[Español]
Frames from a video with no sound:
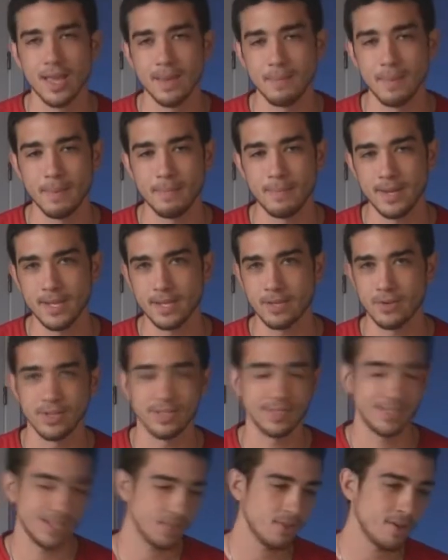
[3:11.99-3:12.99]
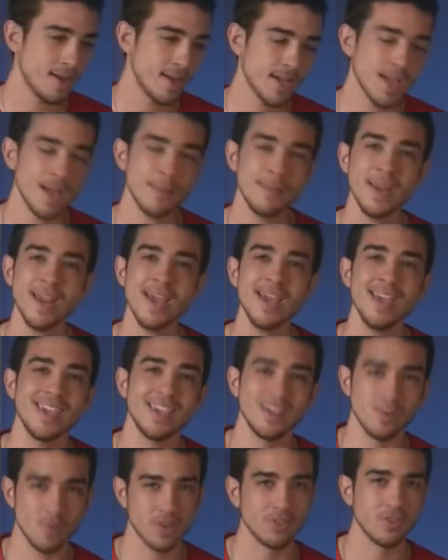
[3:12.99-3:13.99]
Me explico, enciendo la cámara
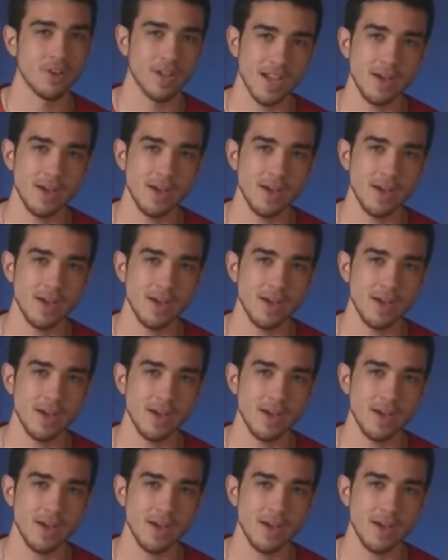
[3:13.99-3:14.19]
y cuando